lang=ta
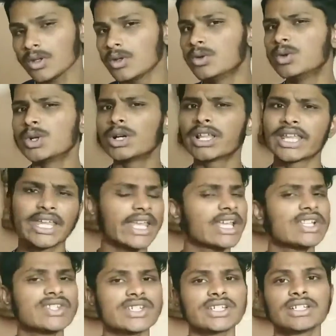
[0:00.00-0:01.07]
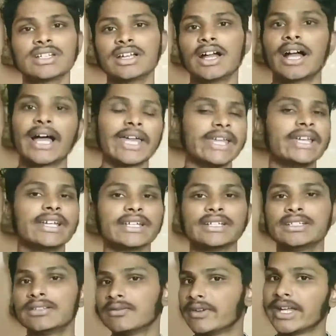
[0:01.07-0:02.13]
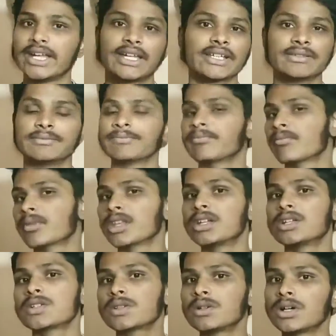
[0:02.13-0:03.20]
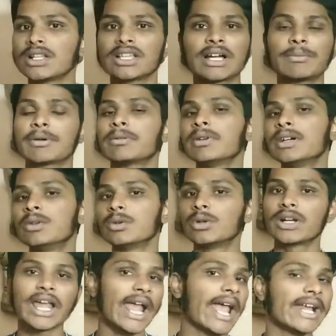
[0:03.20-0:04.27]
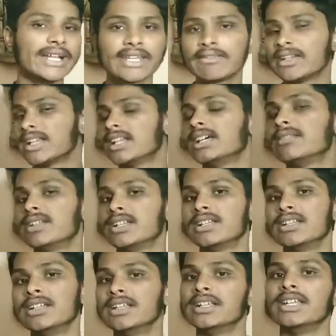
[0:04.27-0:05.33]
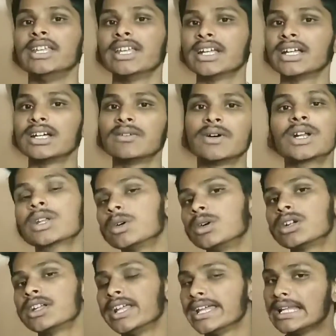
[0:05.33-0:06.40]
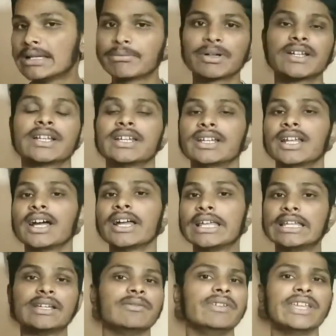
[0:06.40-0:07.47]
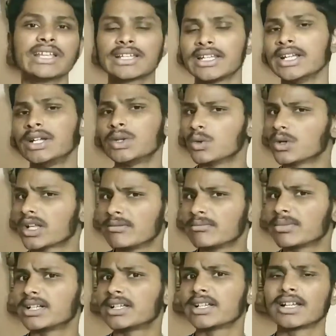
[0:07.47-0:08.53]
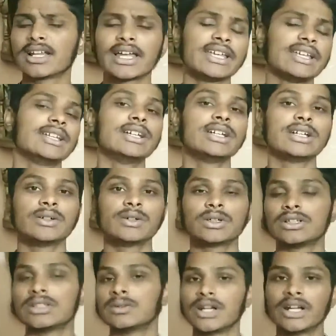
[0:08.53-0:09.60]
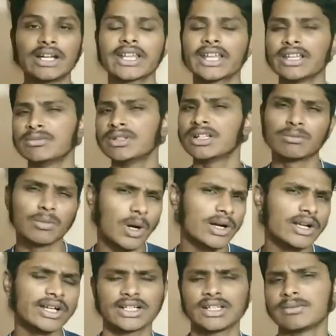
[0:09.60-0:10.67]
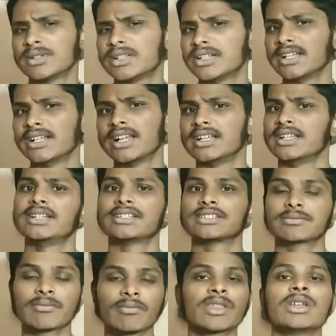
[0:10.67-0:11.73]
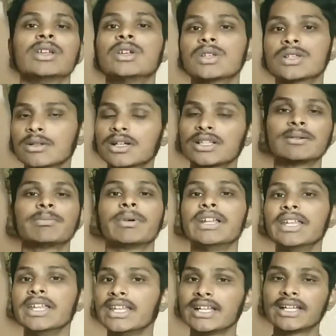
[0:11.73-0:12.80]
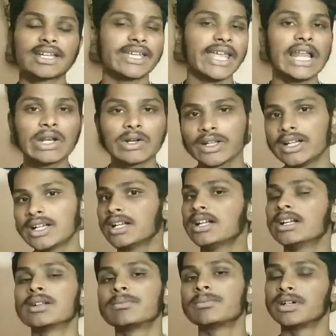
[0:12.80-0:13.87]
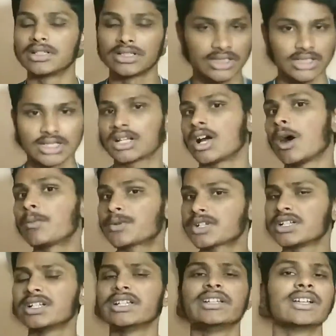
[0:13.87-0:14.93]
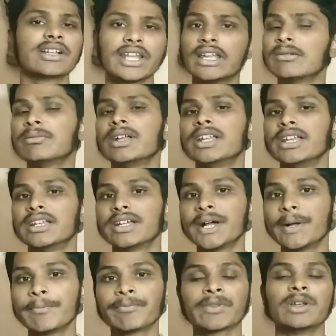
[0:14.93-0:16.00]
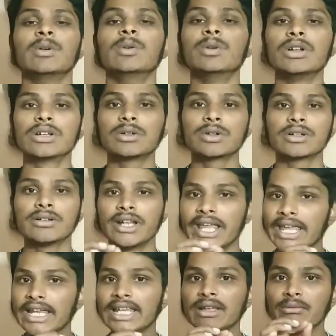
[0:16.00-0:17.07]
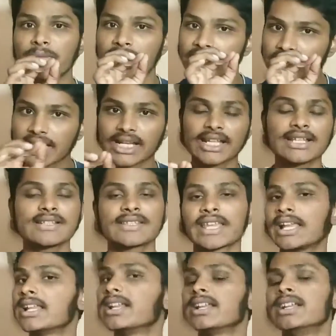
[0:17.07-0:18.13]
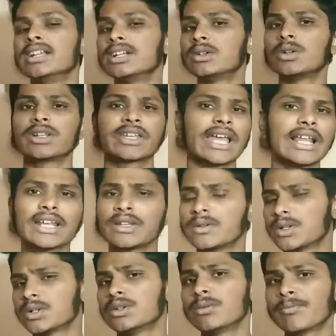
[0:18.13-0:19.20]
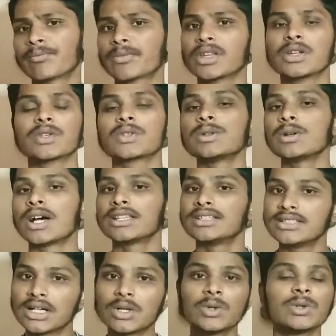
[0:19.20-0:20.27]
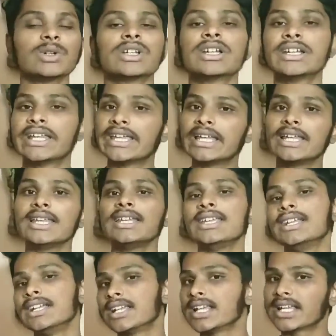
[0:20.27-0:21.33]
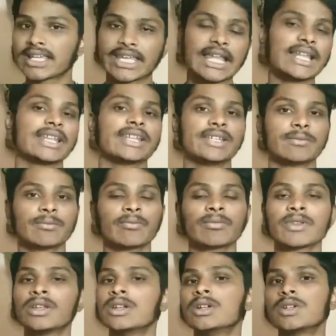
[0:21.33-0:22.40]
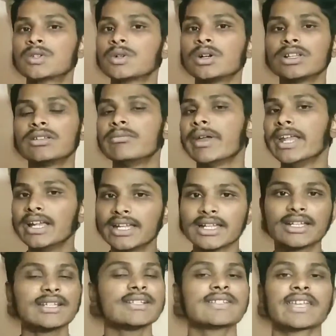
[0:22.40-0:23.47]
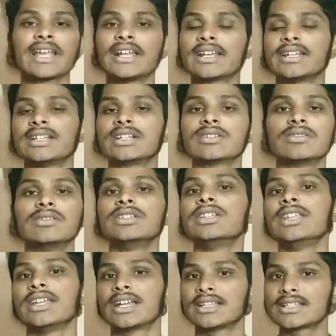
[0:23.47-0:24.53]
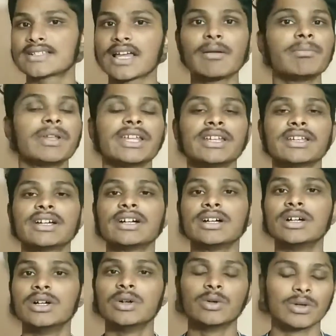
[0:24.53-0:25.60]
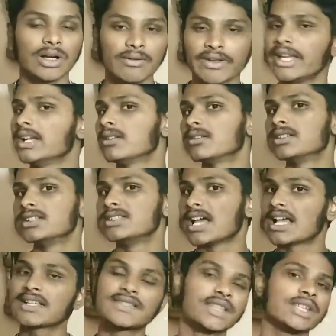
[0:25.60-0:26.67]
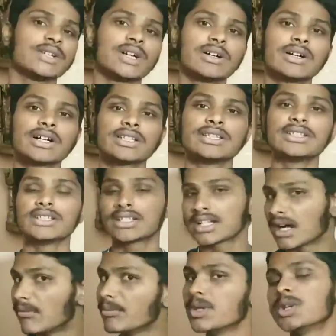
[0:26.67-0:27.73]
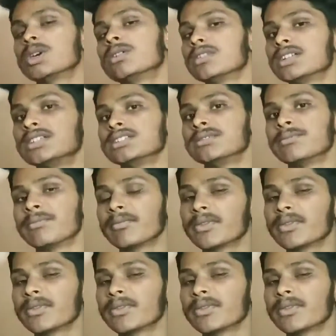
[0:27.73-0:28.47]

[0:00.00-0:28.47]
உங்களோட ஏஜ் ஹைட்டு வெயிட்டு ஸோ அதுக்கப்புறமா உங்களோட ஆக்டிவிட்டி லெவல் நீங்கள் ஒர்க் அவுட் டெய்லி பண்ணுறீங்களா இல்லை வீக்லி டூ டைம் பண்ணுறீங்களா இல்லை ஒரு ஒன் டைம் இல்லை மாடரேட்டாக பண்ணுறீங்களான்னுட்டு ஸோ அதை பண்ணி நீங்கள் கேல்குலேட் இருக்கிற ஆப்ஷனை நீங்கள் கிளிக் பண்ணீங்கன்னா உங்களுக்கு ஒரு டெய்லி மெயின்டெனன்ஸ் கேலரின்னுட்டு ஒரு கேலரி வரும் ஸோ அதுதான் உங்களோட டெய்லி இன்டேக் கேலரி ஸோ அந்த மெயின்டெனன்ஸ் கேலரினருக்கு வந்து நீங்கள் அதை சாப்பிட்டீங்கன்னா உங்கள் வெயிட் வந்து ஜாஸ்தியும் ஆகாது கம்மியும் ஆகாது